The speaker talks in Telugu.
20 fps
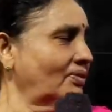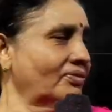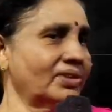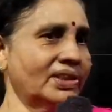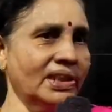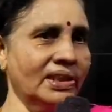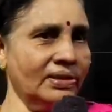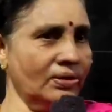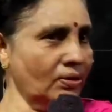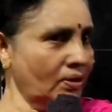
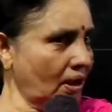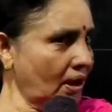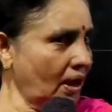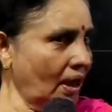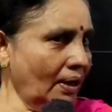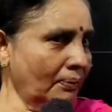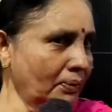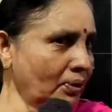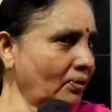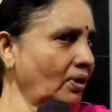విజయదుర్గ
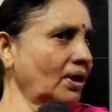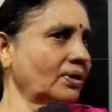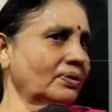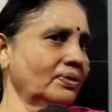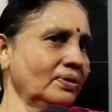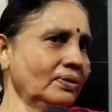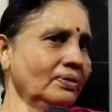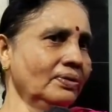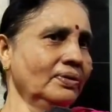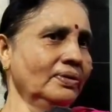
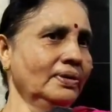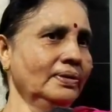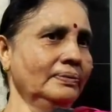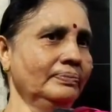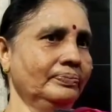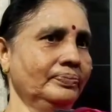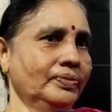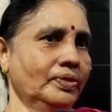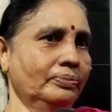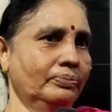అమ్మవారు
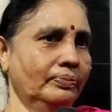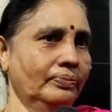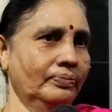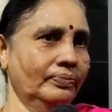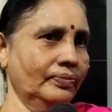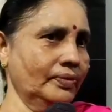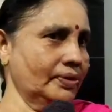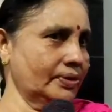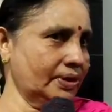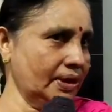
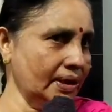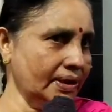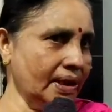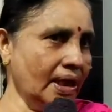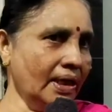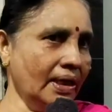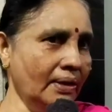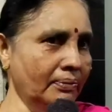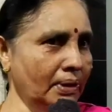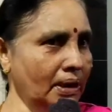
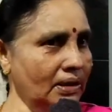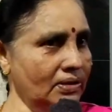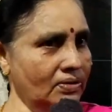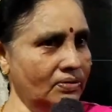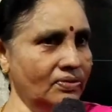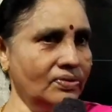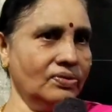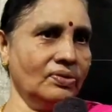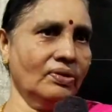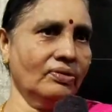
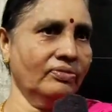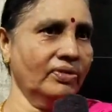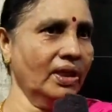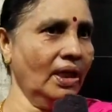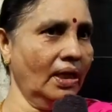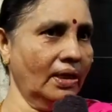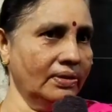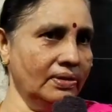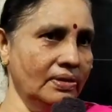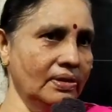సీతారామలక్ష్మణ స్వామి
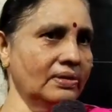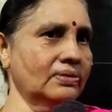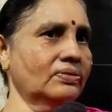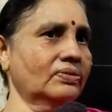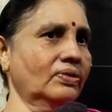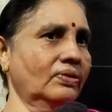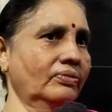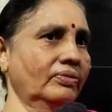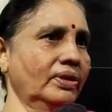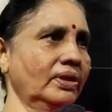ఆంజనేయ
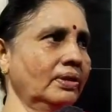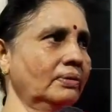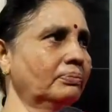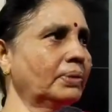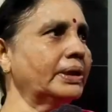స్వామి